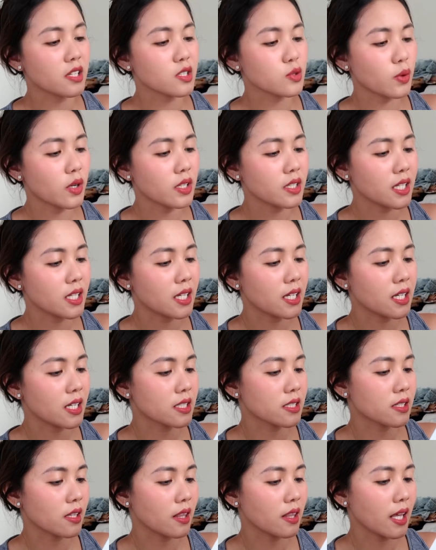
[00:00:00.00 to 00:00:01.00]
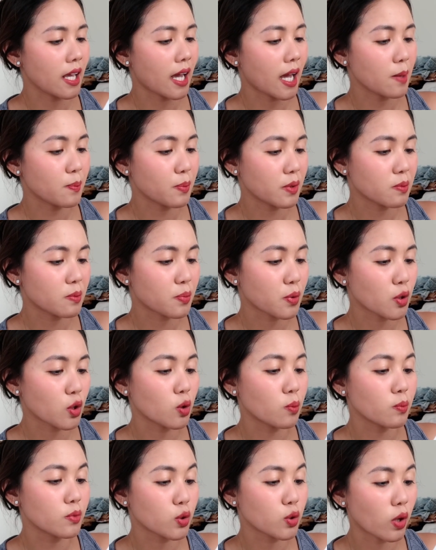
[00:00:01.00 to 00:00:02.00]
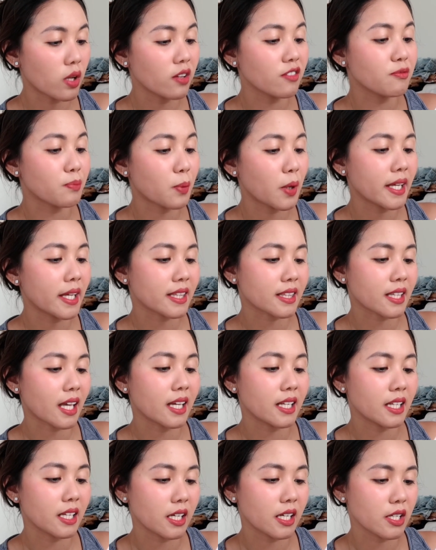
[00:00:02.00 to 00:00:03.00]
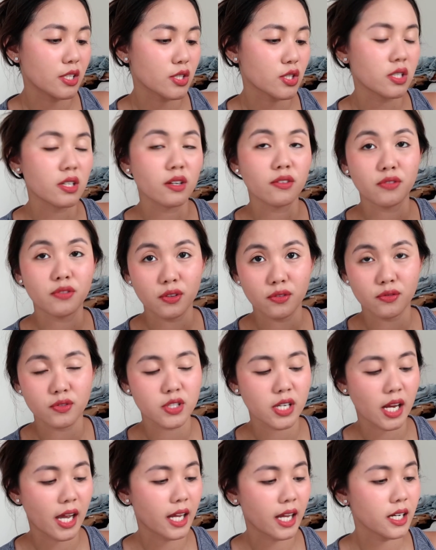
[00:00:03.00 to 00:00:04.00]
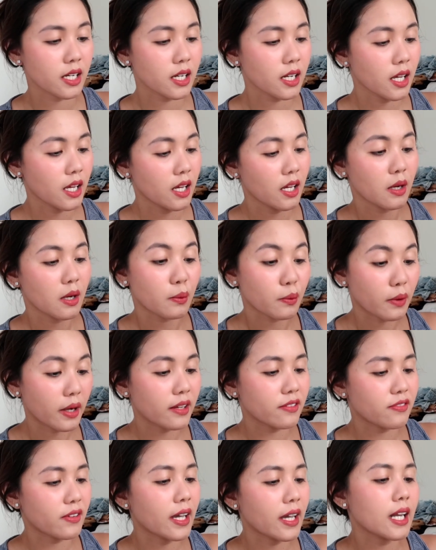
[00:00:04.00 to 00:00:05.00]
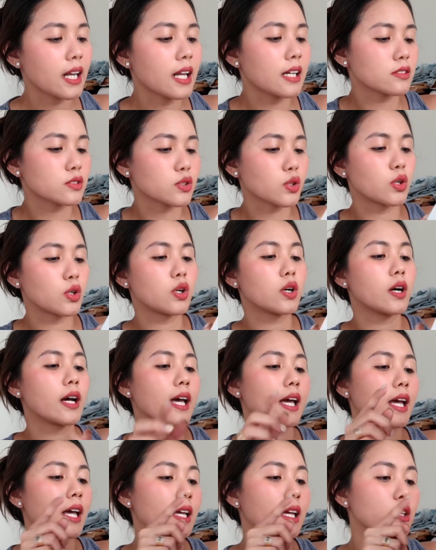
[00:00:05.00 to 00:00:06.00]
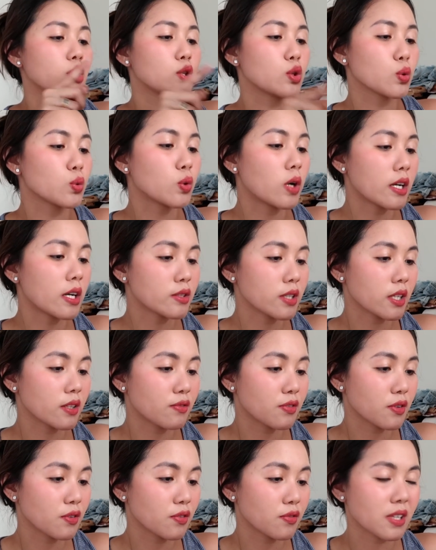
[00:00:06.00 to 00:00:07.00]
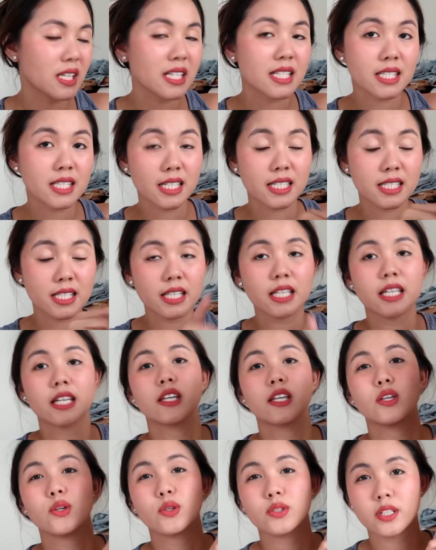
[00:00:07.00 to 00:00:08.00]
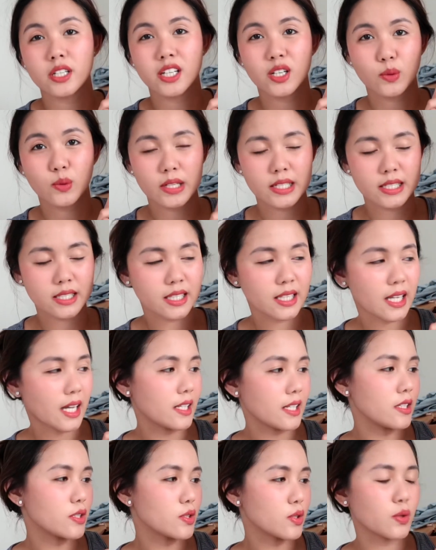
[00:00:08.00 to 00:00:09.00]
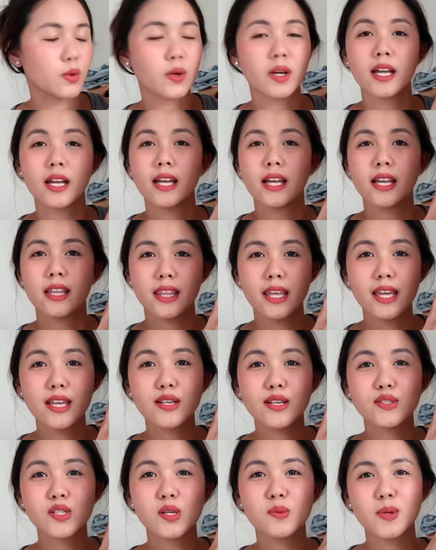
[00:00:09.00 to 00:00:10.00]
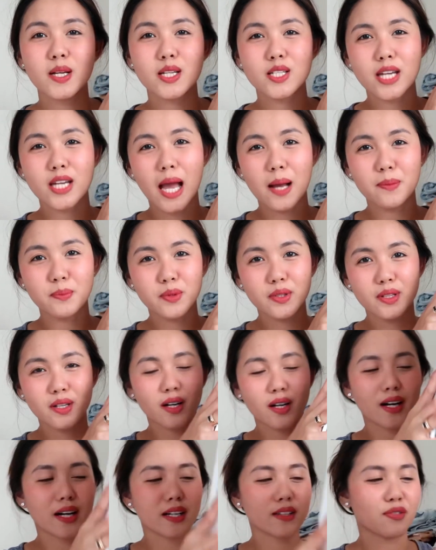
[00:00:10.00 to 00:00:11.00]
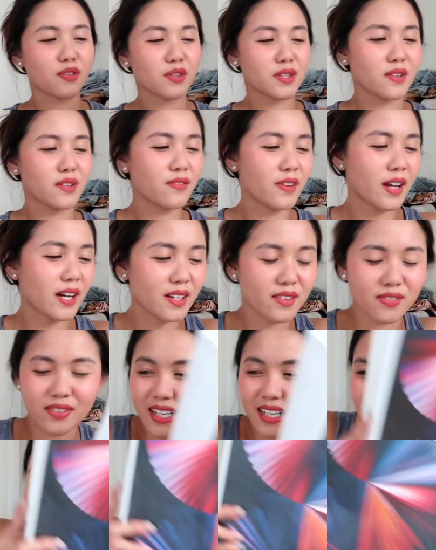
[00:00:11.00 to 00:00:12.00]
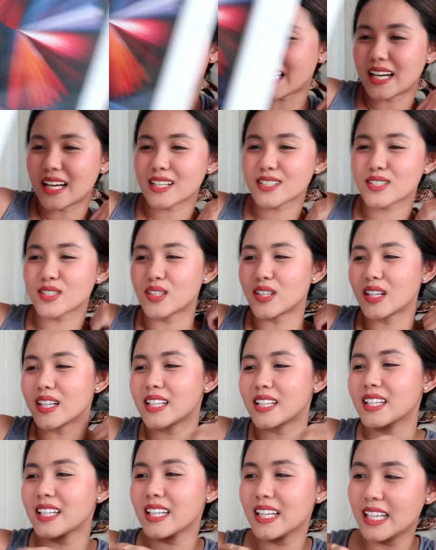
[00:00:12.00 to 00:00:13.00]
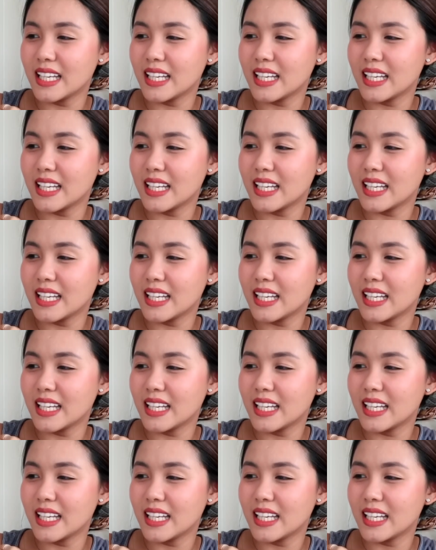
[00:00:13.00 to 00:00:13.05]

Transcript: This one is the iPad Pro 12.9 inch na 5th gen. Wi-Fi lang to and 256 gig yung request ni Daddy. So, thank you so much Apple Card for the very fast transaction.